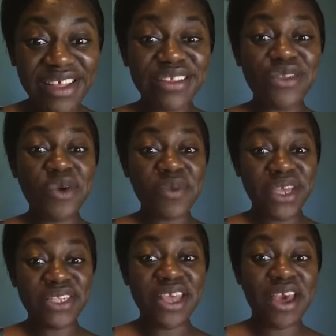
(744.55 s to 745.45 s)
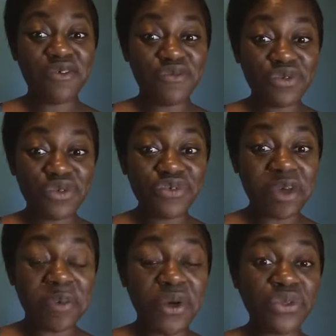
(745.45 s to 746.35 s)
Donc, merci à vous
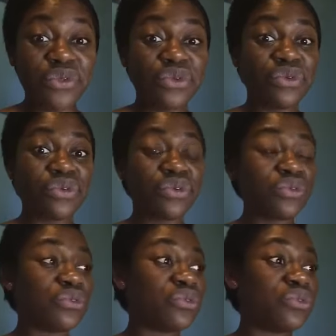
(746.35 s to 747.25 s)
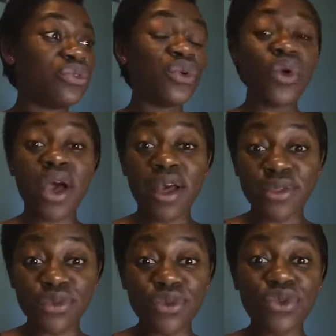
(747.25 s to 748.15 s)
vraiment de, de croire en
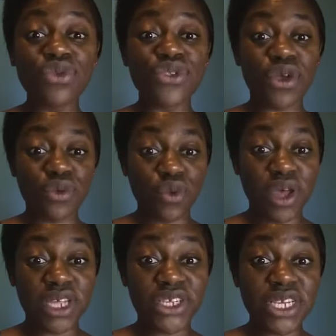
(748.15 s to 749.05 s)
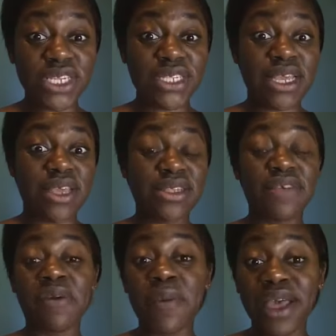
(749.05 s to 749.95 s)
nous, de nous encourager. C'est
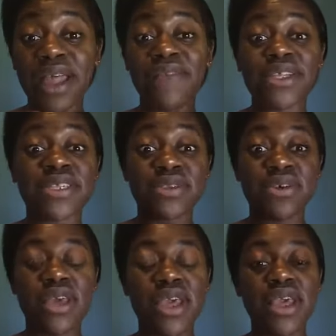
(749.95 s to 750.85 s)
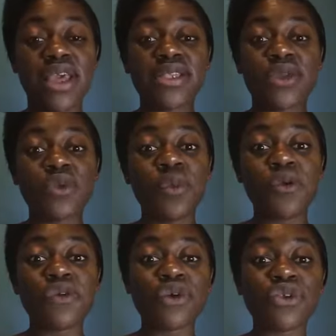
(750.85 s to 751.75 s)
vraiment galvanisant et ça nous
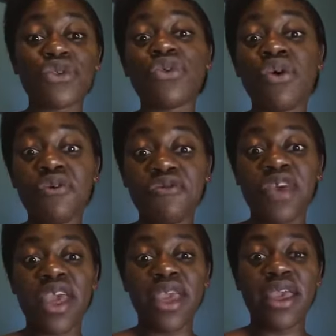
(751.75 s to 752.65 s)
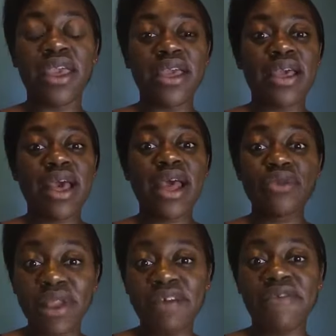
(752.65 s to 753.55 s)
prouve que ce qu'on fait a
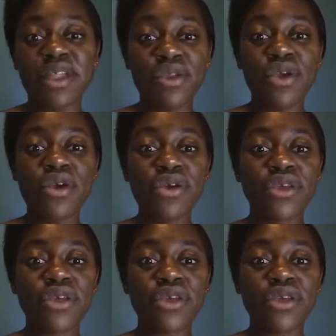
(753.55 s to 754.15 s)
de la valeur.